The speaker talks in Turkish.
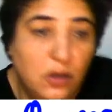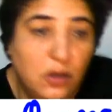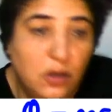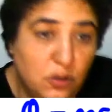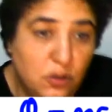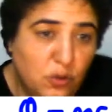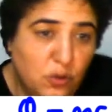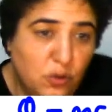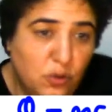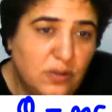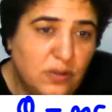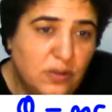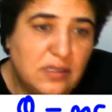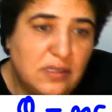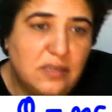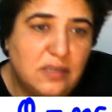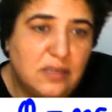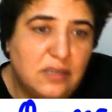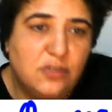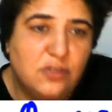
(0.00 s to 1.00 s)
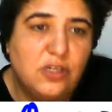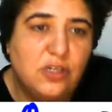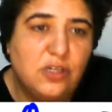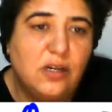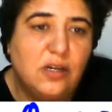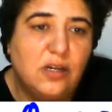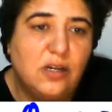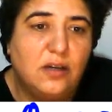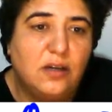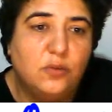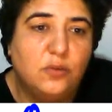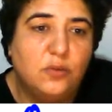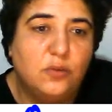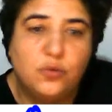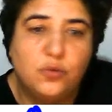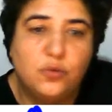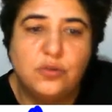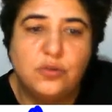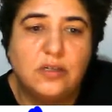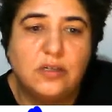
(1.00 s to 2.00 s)
Sonra 8. ila
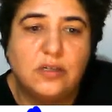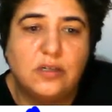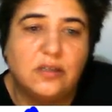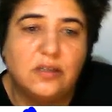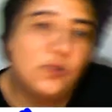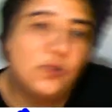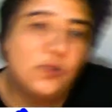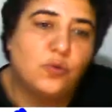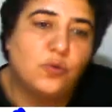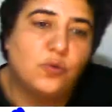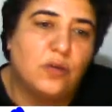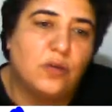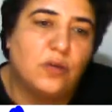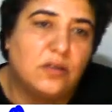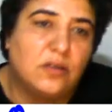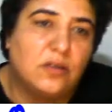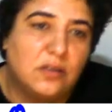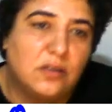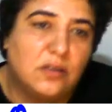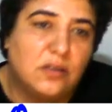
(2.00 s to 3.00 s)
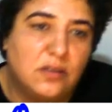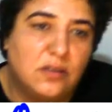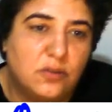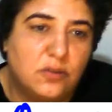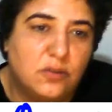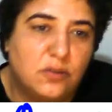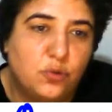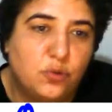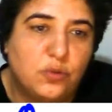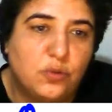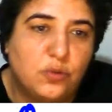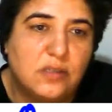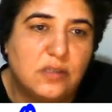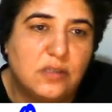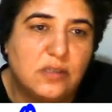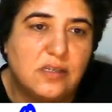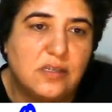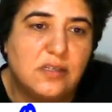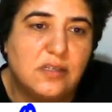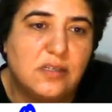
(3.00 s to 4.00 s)
9. dakikadan sonra artık şurada
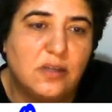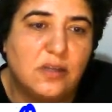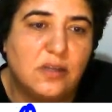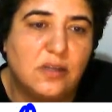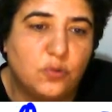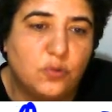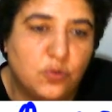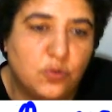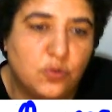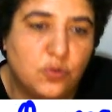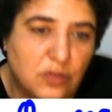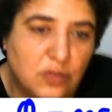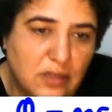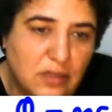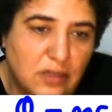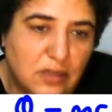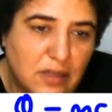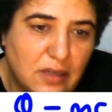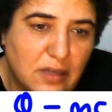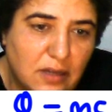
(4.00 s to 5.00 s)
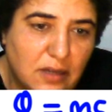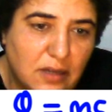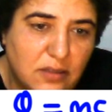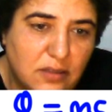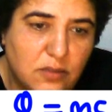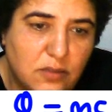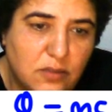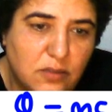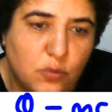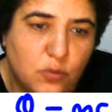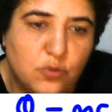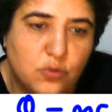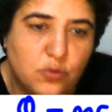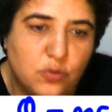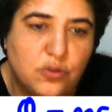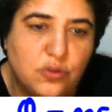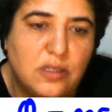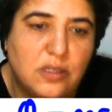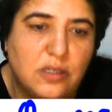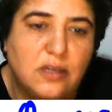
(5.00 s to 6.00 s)
8 ila 9. dakikaya geldik.
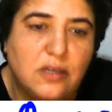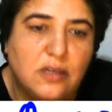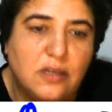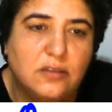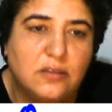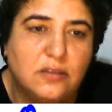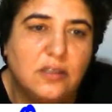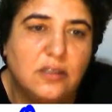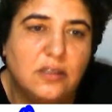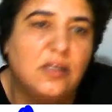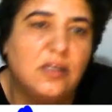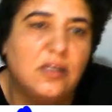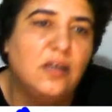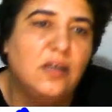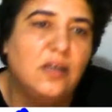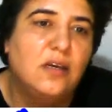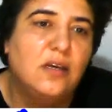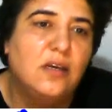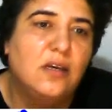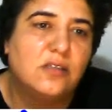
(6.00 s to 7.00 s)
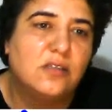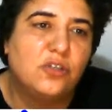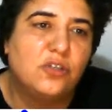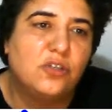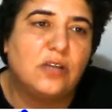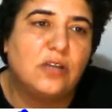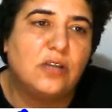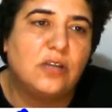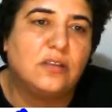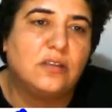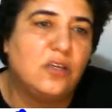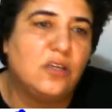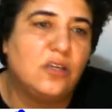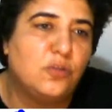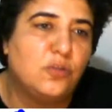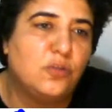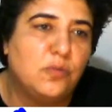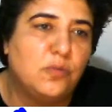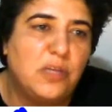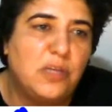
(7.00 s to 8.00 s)
9. dakikada da yine sıcaklık
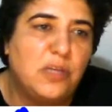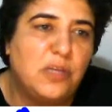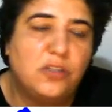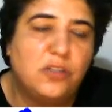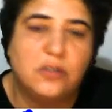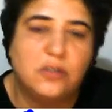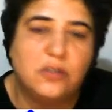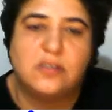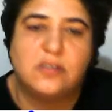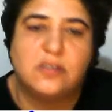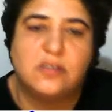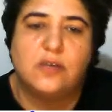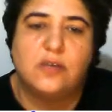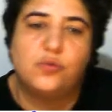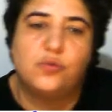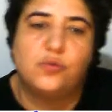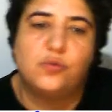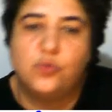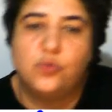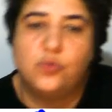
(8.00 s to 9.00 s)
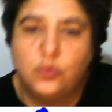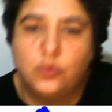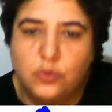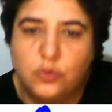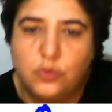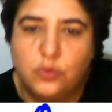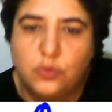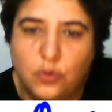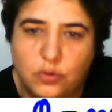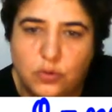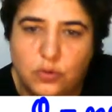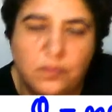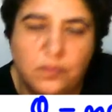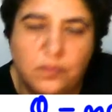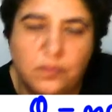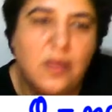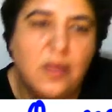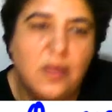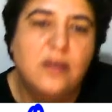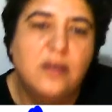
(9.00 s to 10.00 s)
değişiminin 5 derece Celsius olduğunu gördüm.
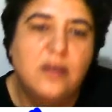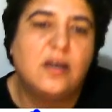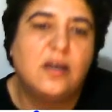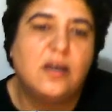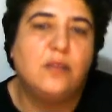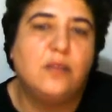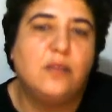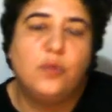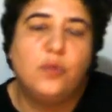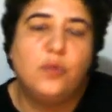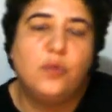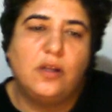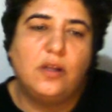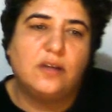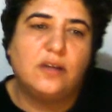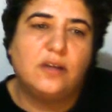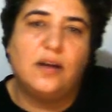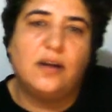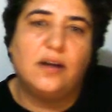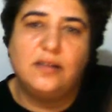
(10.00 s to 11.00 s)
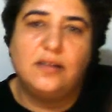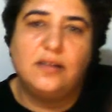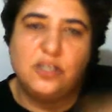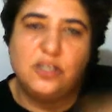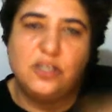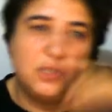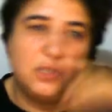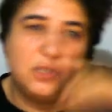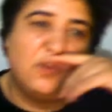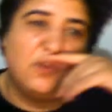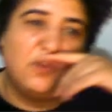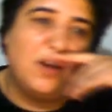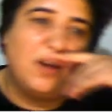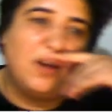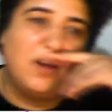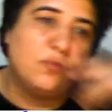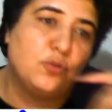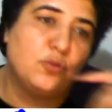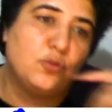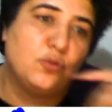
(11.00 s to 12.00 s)
Yani buralarda hal değiştirme var
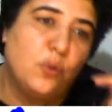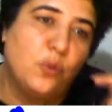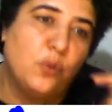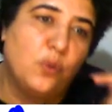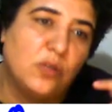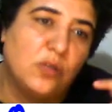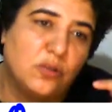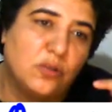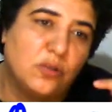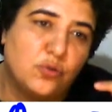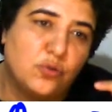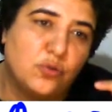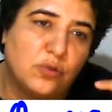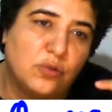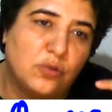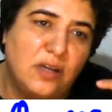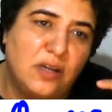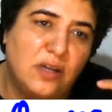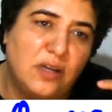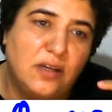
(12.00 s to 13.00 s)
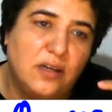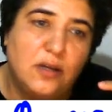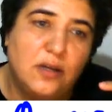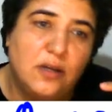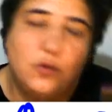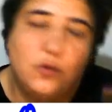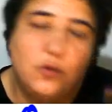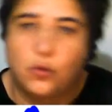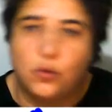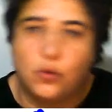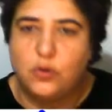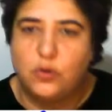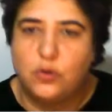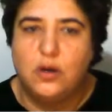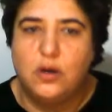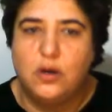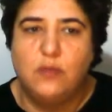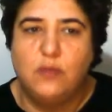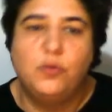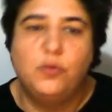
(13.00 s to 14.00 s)
mı şu bölgede çocuklar? Yok.
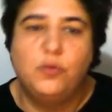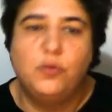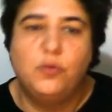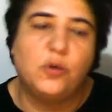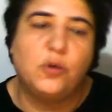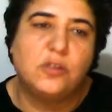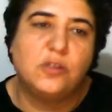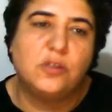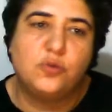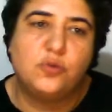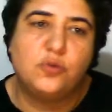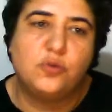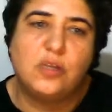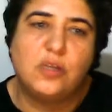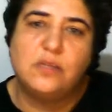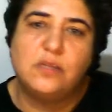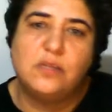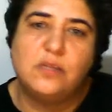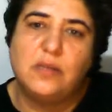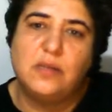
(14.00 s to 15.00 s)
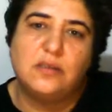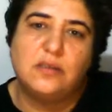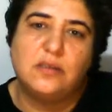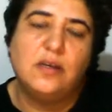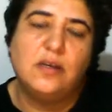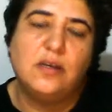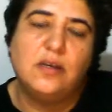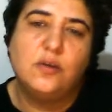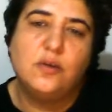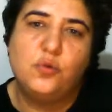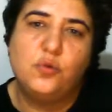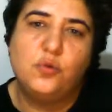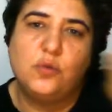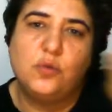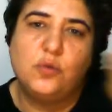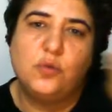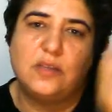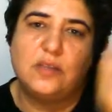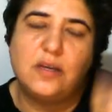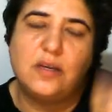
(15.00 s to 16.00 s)
Bu bölgede sürekli madde Q
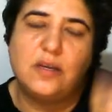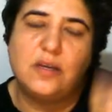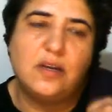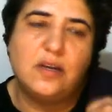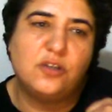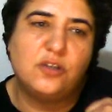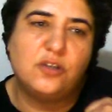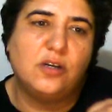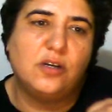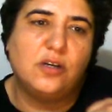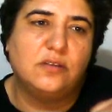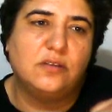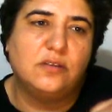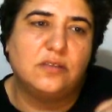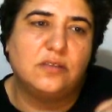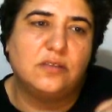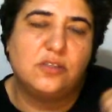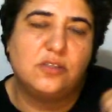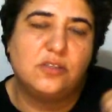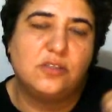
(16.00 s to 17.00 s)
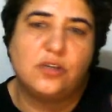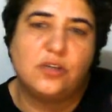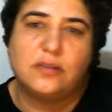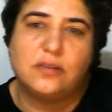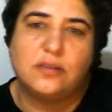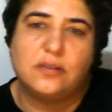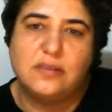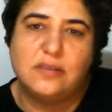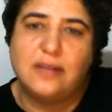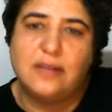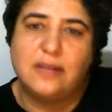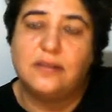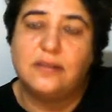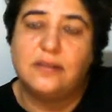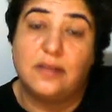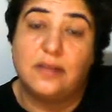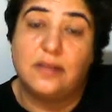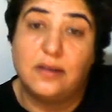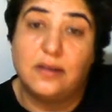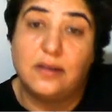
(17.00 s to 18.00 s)
kadar enerji aldığında sıcaklığını delta
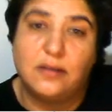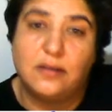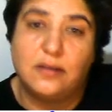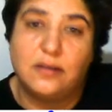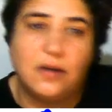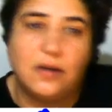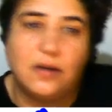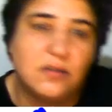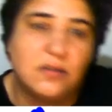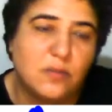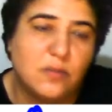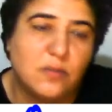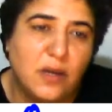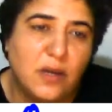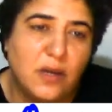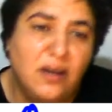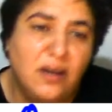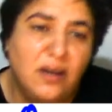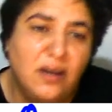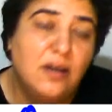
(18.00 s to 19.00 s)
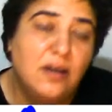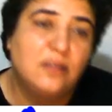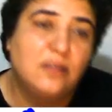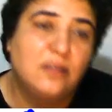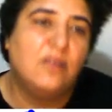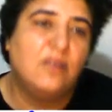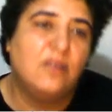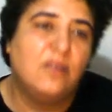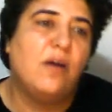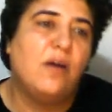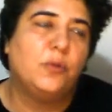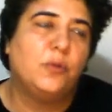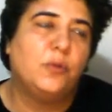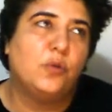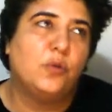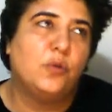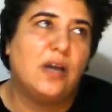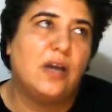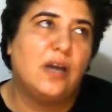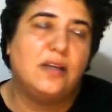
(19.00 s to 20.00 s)
T'ye kadar artırmaya devam
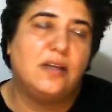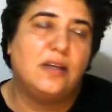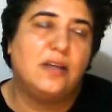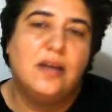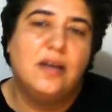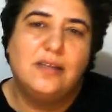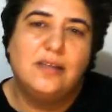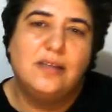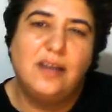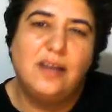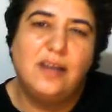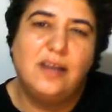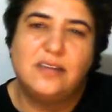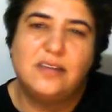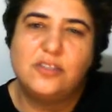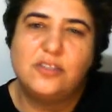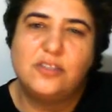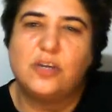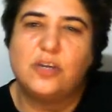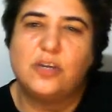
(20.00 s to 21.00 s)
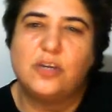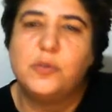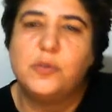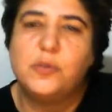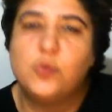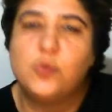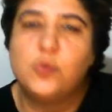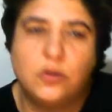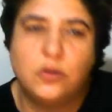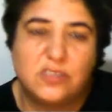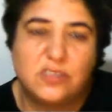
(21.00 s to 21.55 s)
ediyor. Yani daha sıcak bir suya